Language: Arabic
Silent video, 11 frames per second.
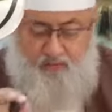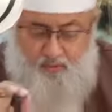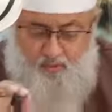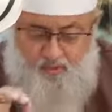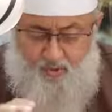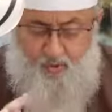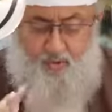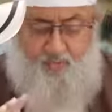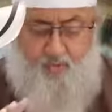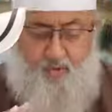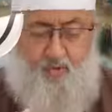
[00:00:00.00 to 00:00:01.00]
فيحسن
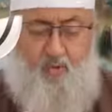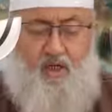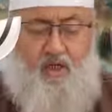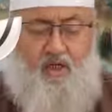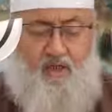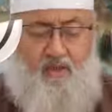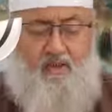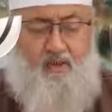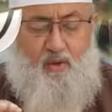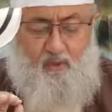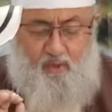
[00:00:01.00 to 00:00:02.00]
وضوءها
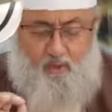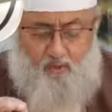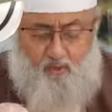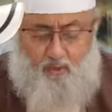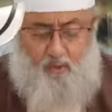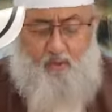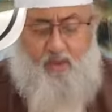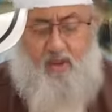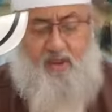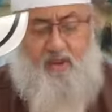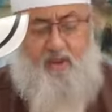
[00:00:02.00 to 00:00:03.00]

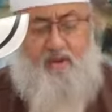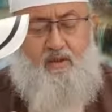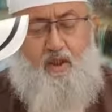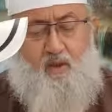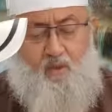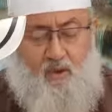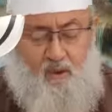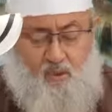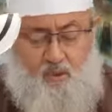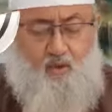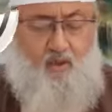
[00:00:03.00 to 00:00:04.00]
وخشوعها
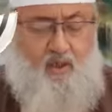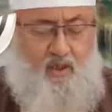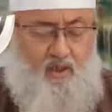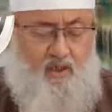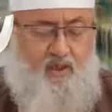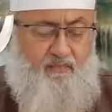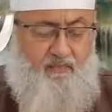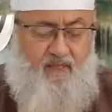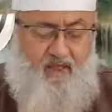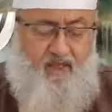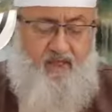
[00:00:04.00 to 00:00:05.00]
وركوعها
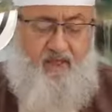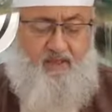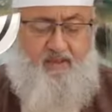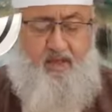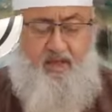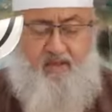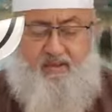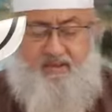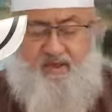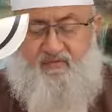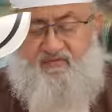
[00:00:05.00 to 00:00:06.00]
إلا كانت
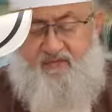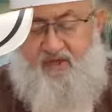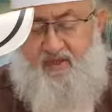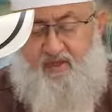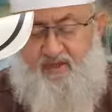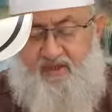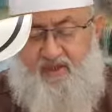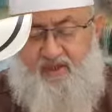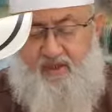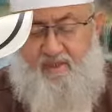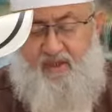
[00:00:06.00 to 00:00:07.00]
كفارة
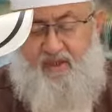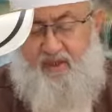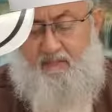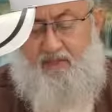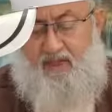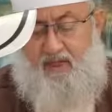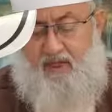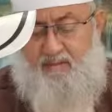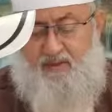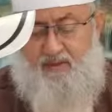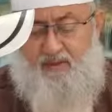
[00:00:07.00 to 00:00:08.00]
لما قبلها
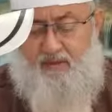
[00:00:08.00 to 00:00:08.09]
من